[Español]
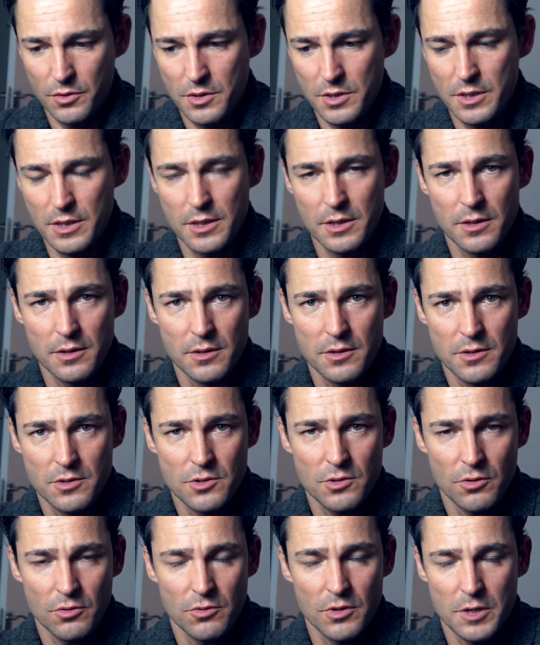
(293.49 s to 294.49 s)
Si
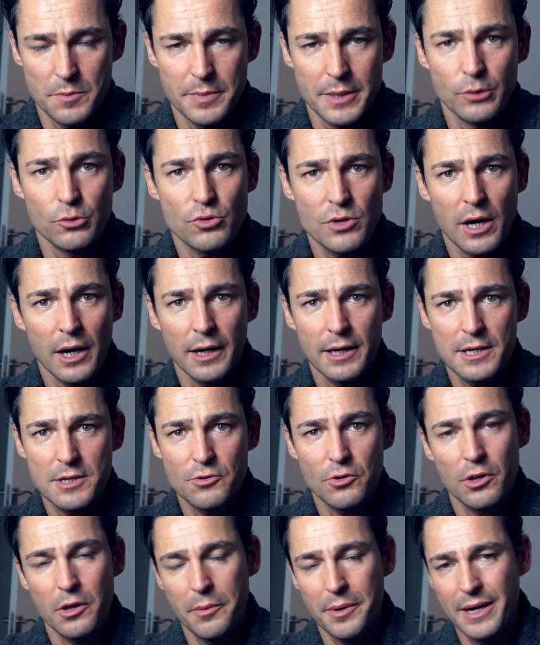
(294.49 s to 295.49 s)
son espíritus ángeles
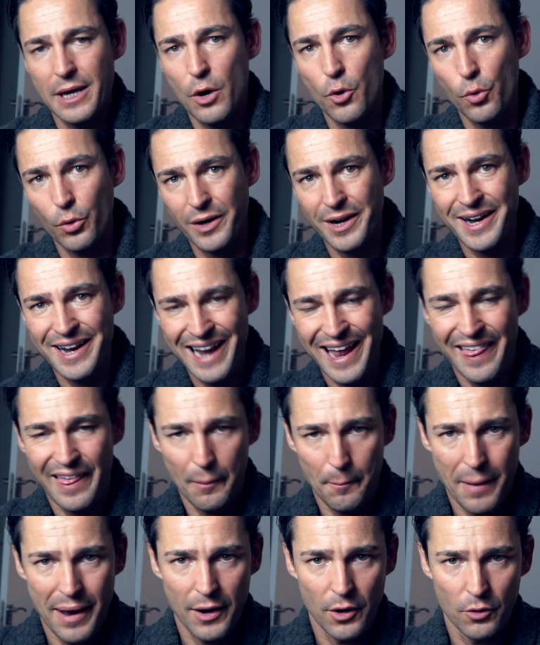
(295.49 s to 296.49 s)
no debería ocurrir nada
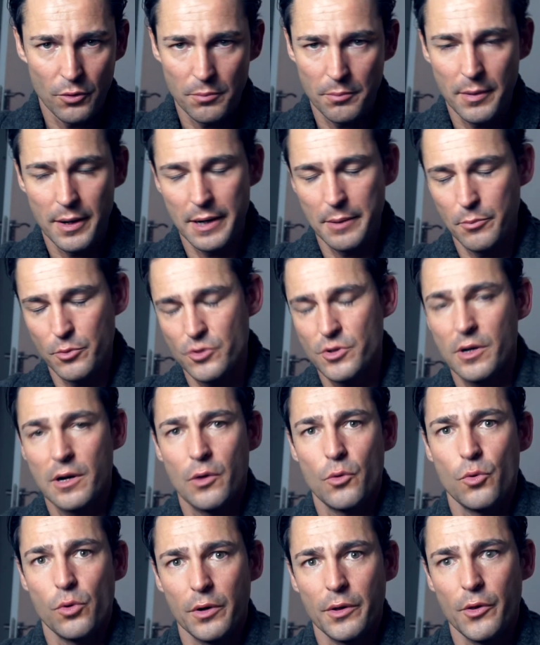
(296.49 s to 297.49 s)
malo, ¿vale? Pues han
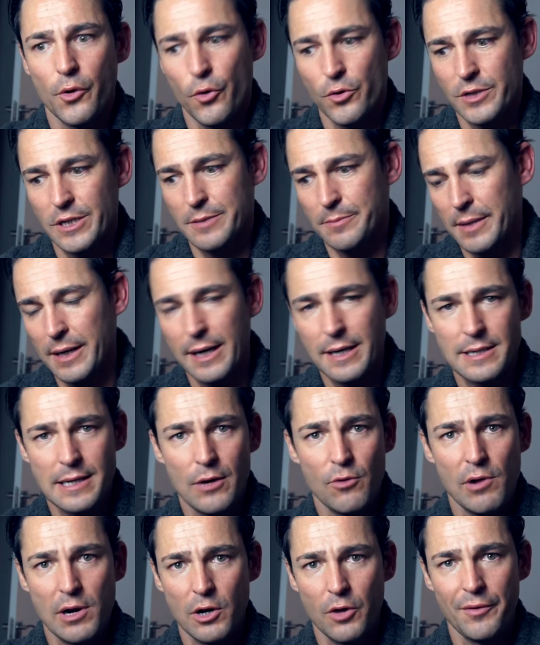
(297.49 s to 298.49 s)
ocurrido cosas malas a
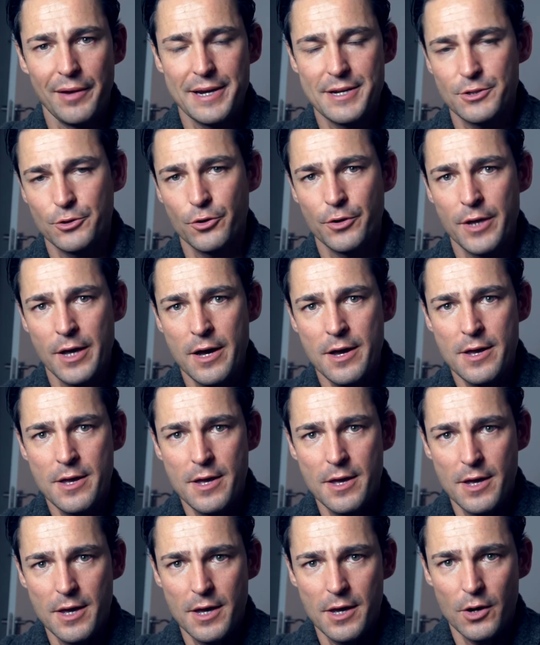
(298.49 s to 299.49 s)
lo largo de la historia
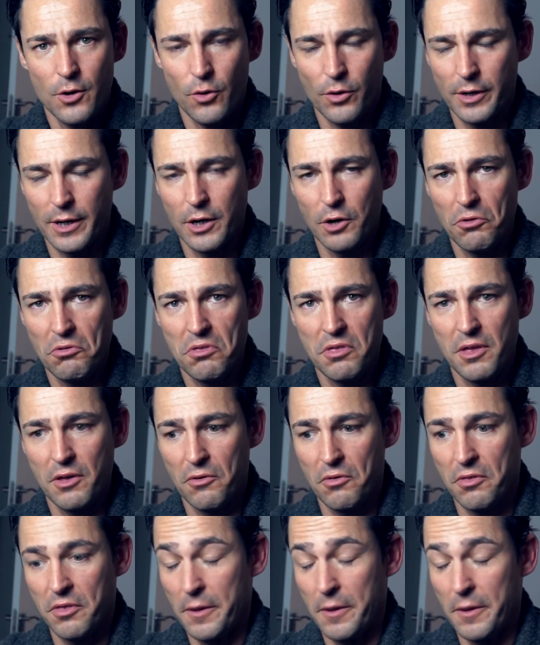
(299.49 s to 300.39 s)
con el 11-11.